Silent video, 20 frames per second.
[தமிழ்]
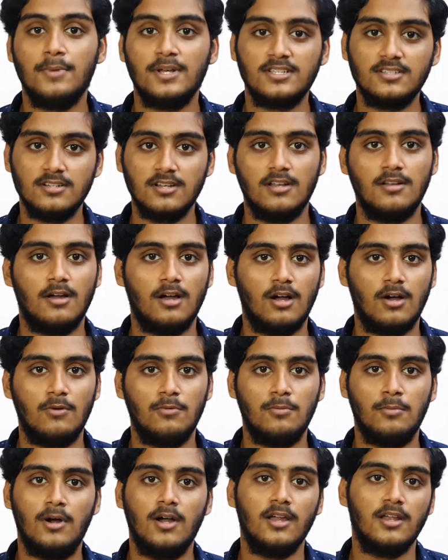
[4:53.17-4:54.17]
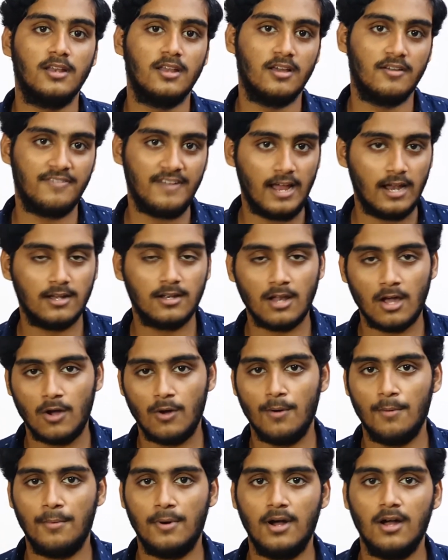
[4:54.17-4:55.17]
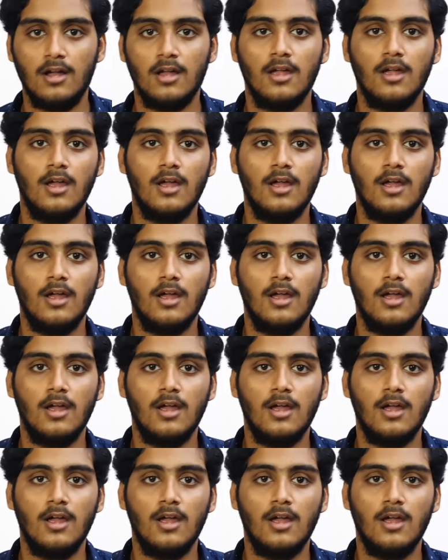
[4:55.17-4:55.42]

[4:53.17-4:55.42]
மசில் ஆகுமா இல்லை ஃபேட்டில் ஆகுமா